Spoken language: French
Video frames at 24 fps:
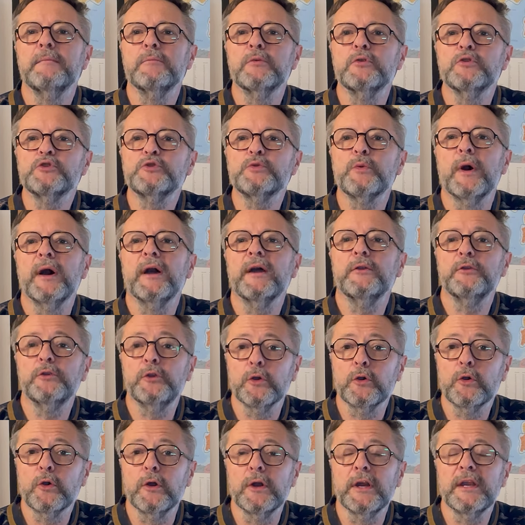besoin de
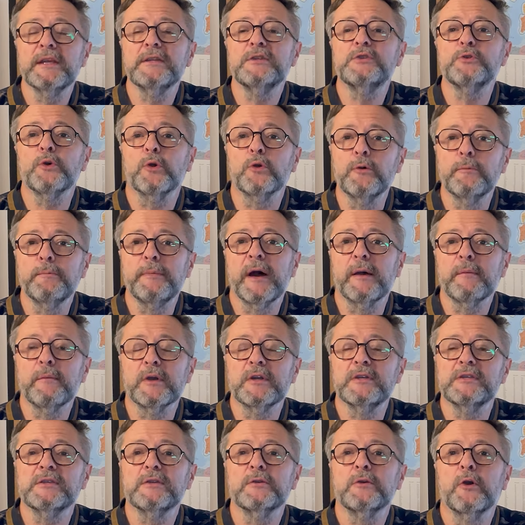coller sur le
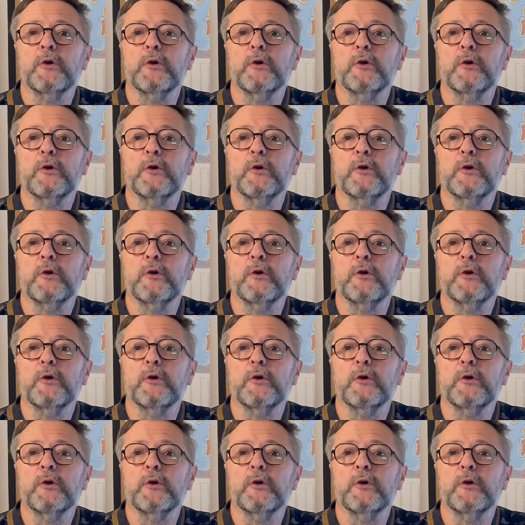pare-brise.